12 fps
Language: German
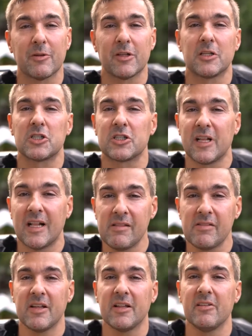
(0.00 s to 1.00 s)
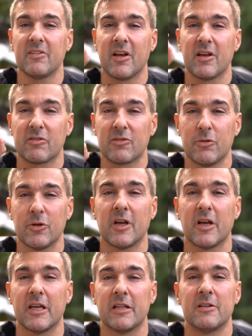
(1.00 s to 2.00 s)
Und dann stellt sich dieser Herr Söder
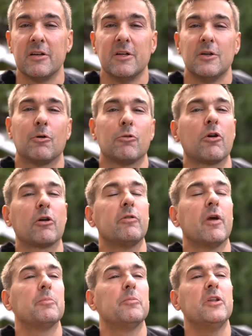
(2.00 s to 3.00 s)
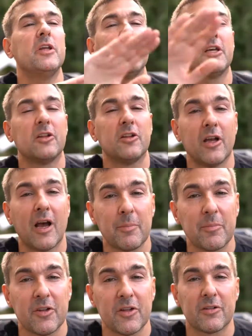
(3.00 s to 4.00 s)
hin und sagt, wir haben nicht die
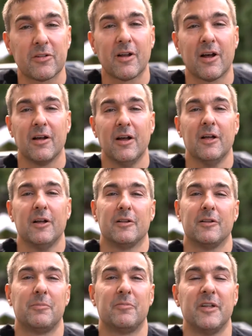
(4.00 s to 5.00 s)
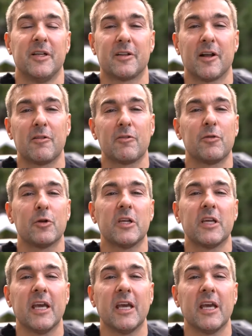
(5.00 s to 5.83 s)
Absicht, da eine Pflicht einzuführen.